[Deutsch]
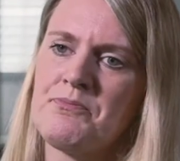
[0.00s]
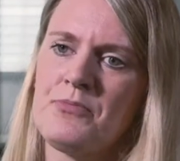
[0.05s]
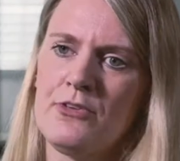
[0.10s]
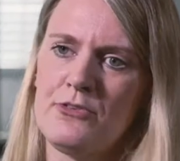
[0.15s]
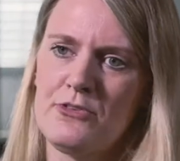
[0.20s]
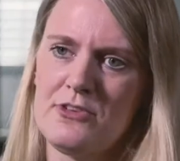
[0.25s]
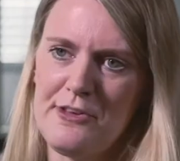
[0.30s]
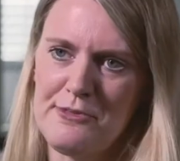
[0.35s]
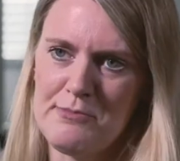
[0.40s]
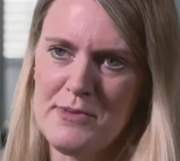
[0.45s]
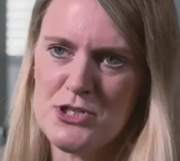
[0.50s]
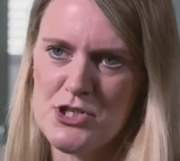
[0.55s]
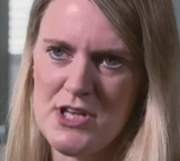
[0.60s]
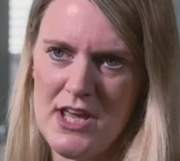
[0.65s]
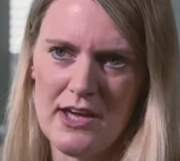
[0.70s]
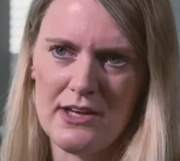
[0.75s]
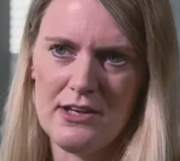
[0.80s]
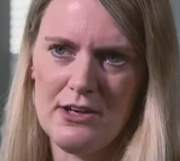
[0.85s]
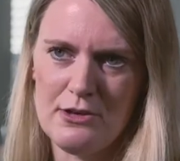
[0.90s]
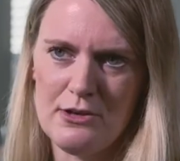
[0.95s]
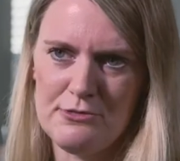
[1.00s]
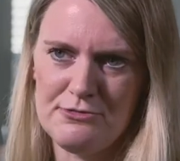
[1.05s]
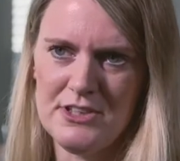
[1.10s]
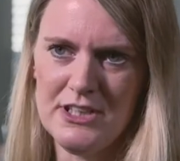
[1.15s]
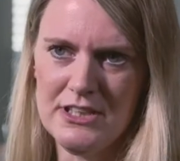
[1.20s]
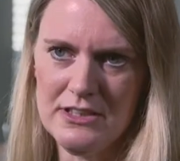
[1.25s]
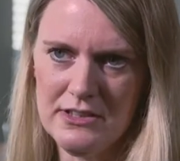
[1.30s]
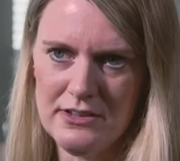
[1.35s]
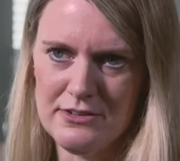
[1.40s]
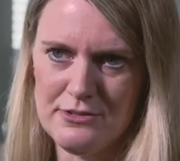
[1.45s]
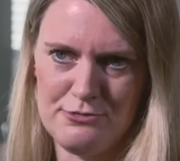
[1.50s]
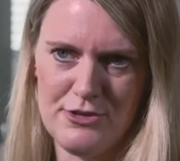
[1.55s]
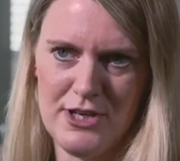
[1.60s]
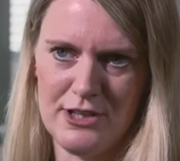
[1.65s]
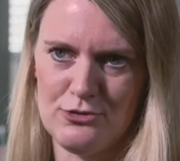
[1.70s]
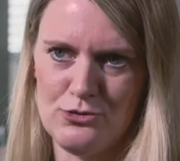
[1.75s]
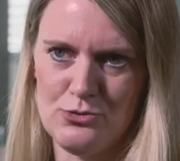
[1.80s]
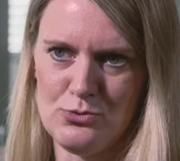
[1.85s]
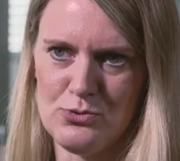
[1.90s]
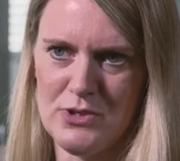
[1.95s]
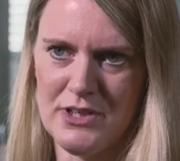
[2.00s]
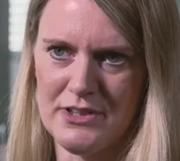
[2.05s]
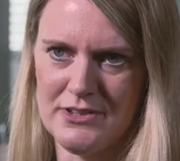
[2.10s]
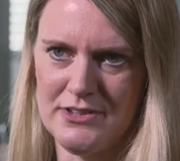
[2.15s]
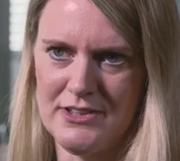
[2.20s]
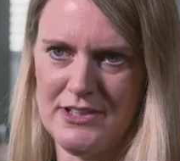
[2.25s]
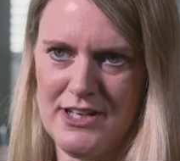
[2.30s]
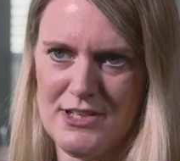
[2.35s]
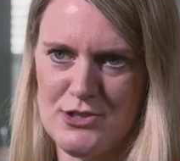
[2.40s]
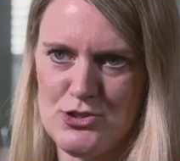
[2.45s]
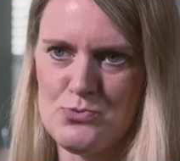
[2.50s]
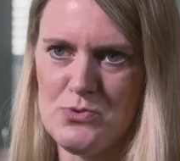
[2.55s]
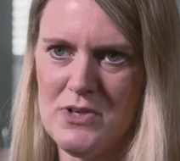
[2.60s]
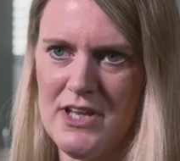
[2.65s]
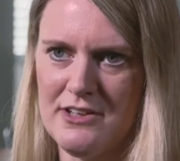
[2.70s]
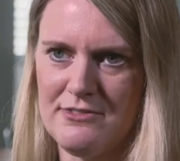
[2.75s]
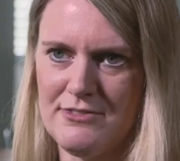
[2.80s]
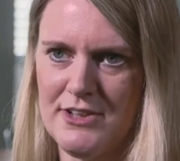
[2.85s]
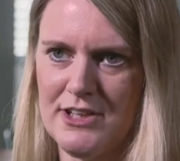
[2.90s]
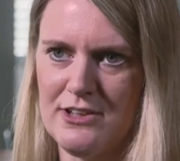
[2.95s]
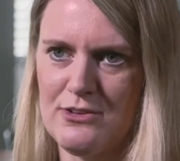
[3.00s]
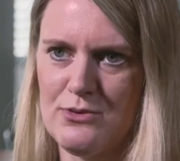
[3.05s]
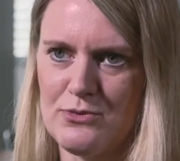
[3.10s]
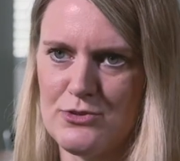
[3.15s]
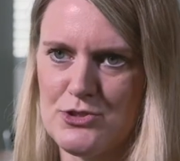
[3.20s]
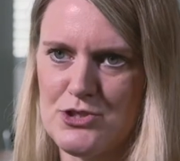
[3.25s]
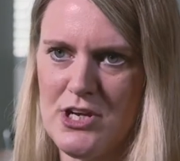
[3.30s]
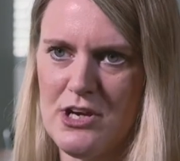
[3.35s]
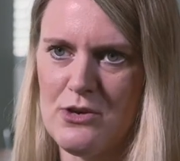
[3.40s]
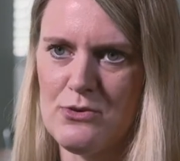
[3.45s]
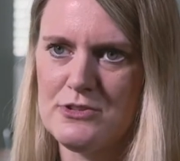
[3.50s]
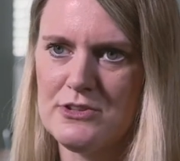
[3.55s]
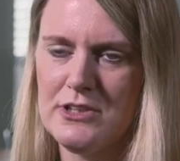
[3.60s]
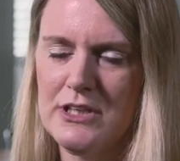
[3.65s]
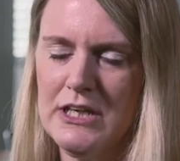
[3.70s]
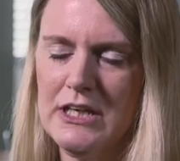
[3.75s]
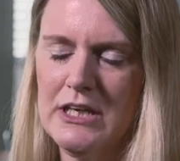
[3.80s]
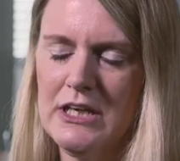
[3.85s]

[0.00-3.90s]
sodass man stärker auf die inneren Faktoren der Schulentwicklung schaut.